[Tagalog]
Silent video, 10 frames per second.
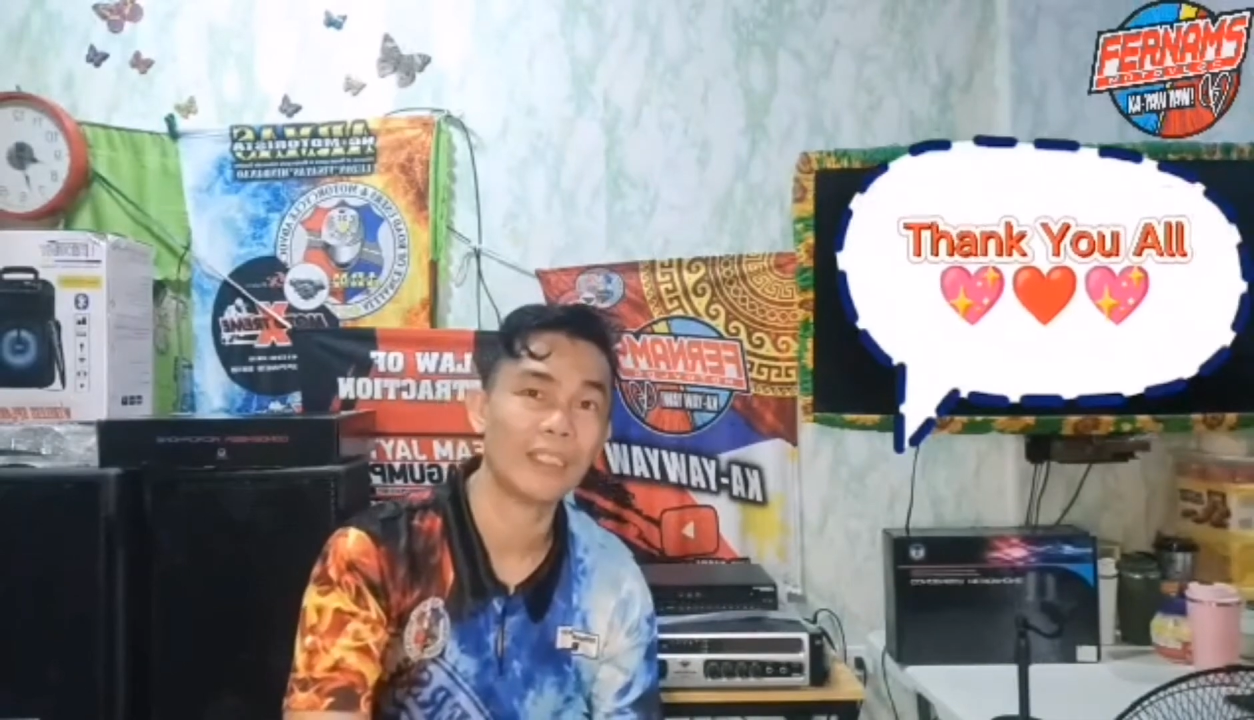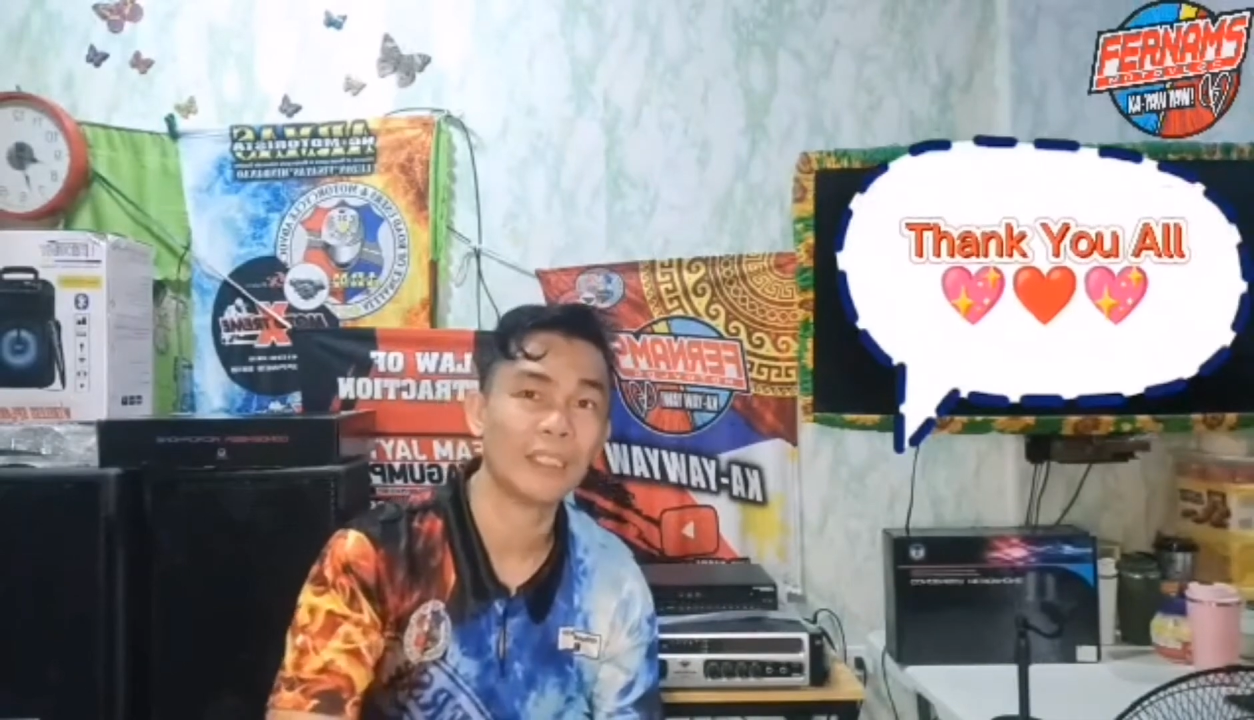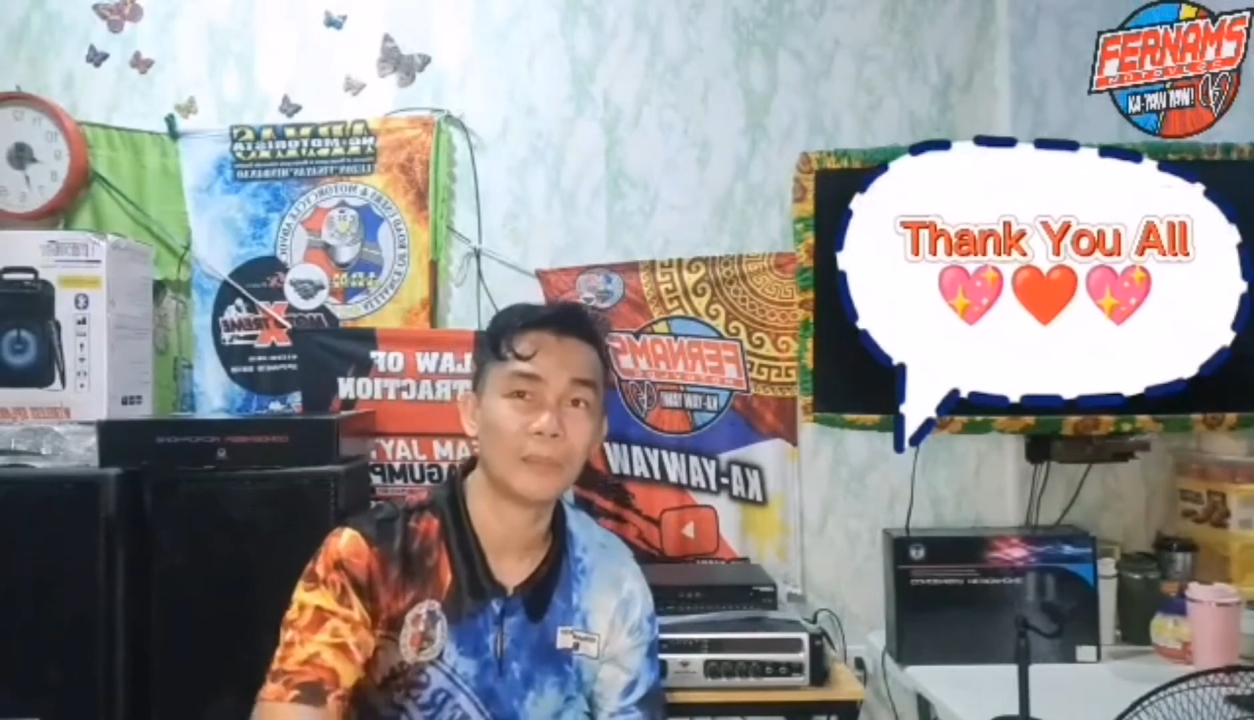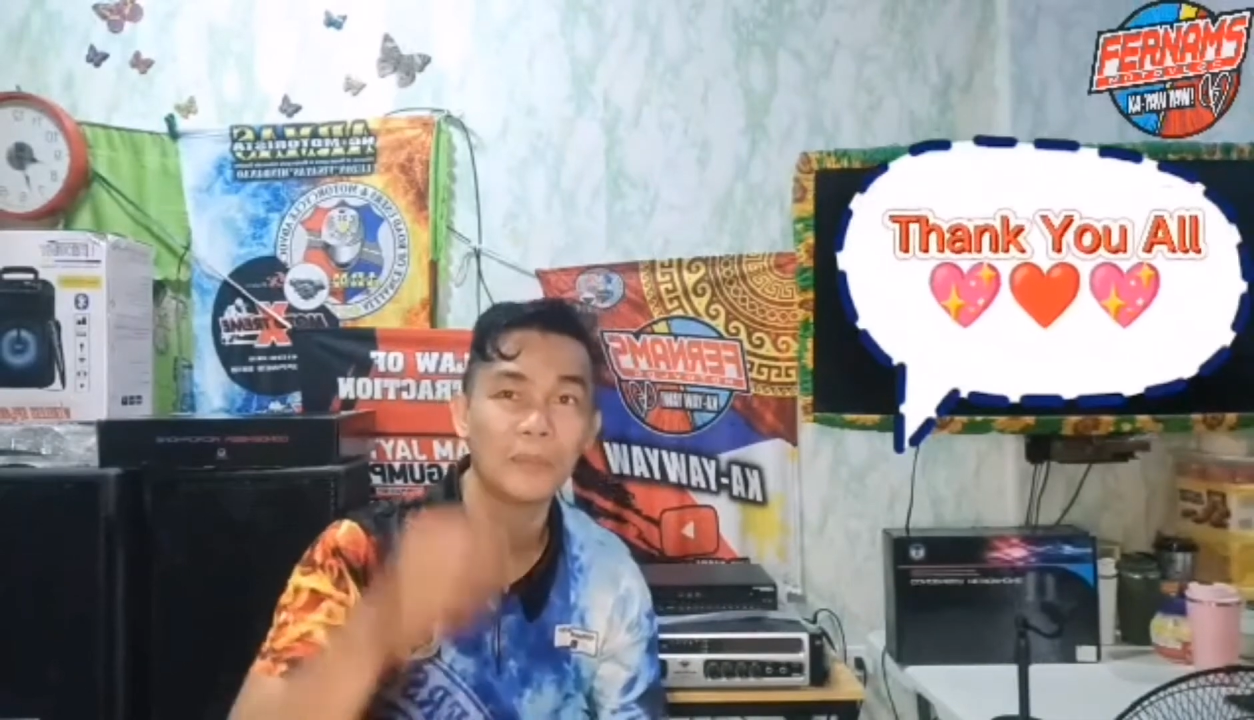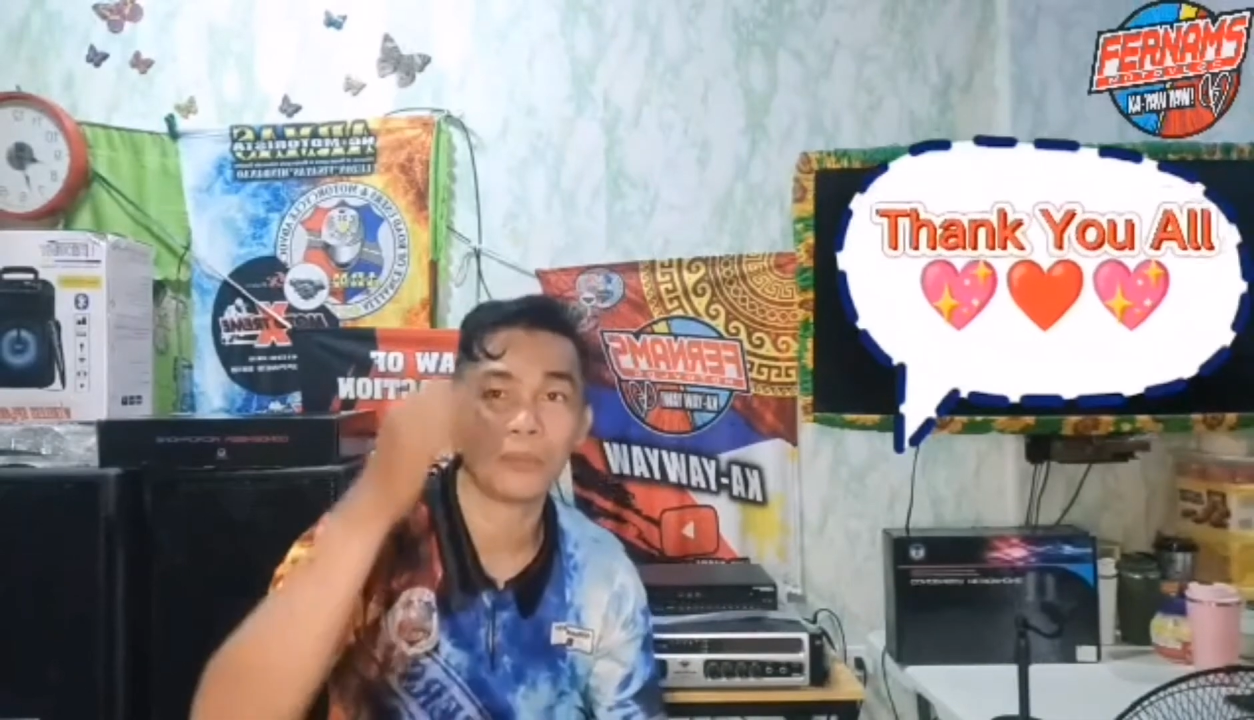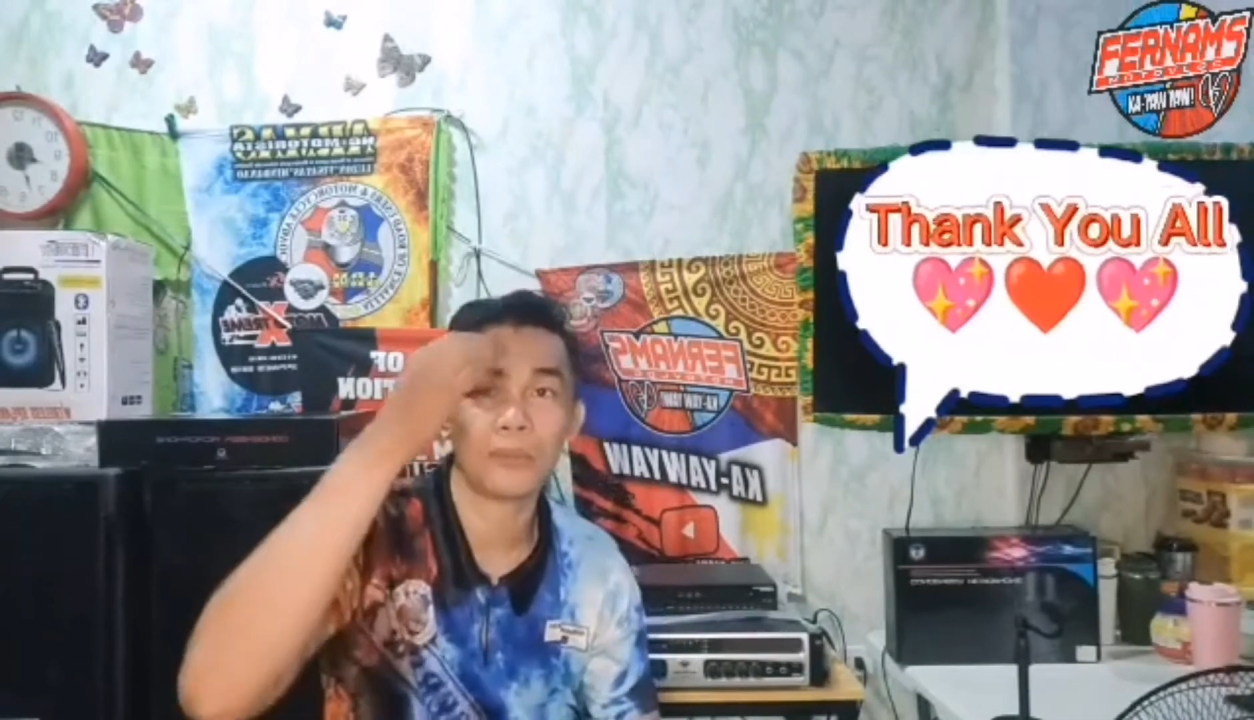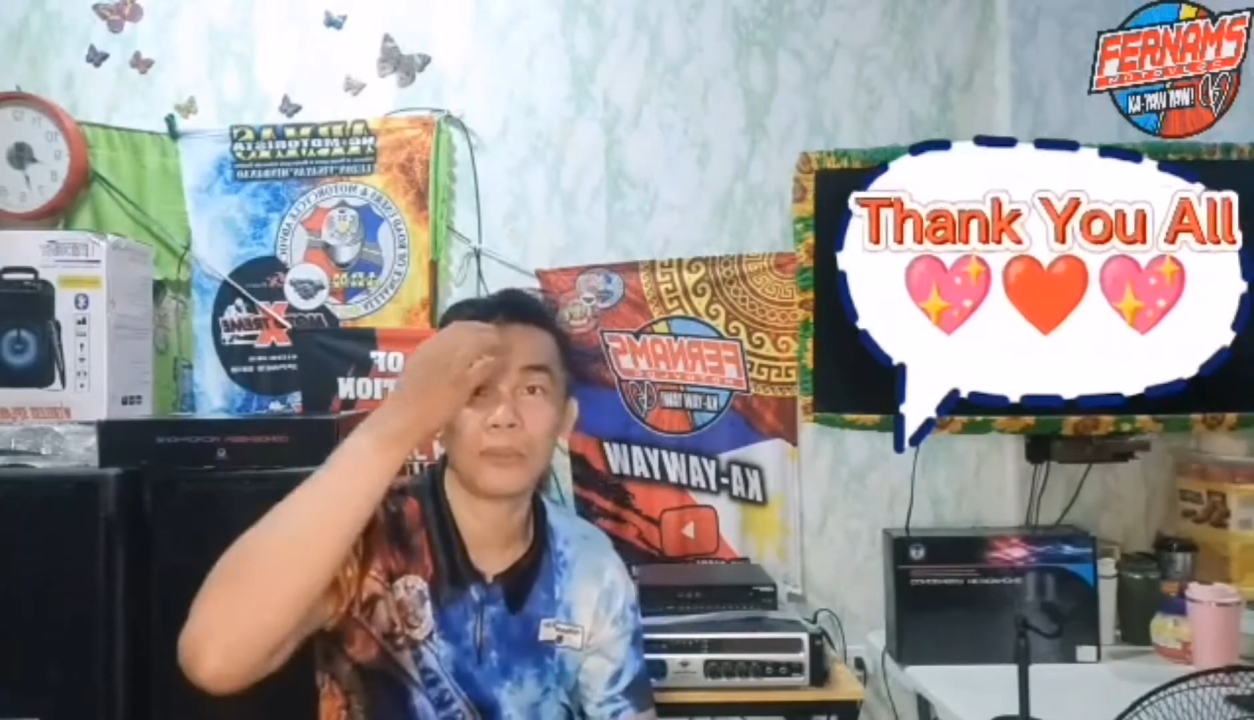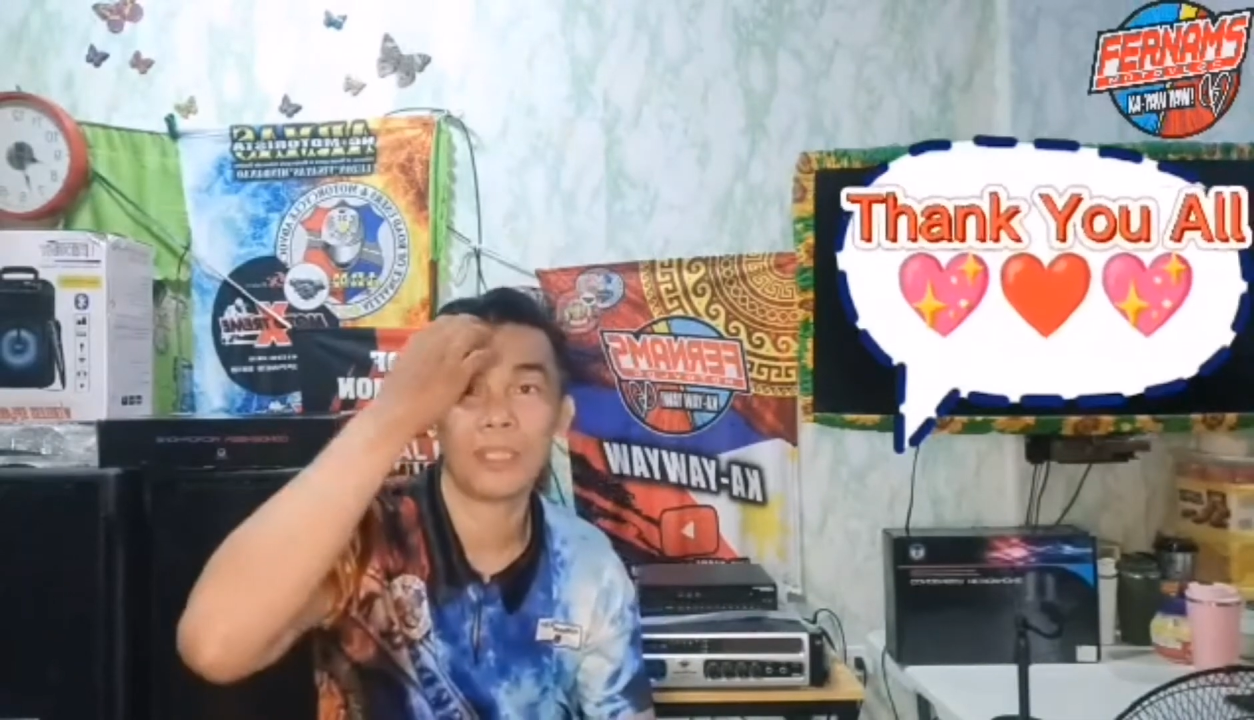hindi po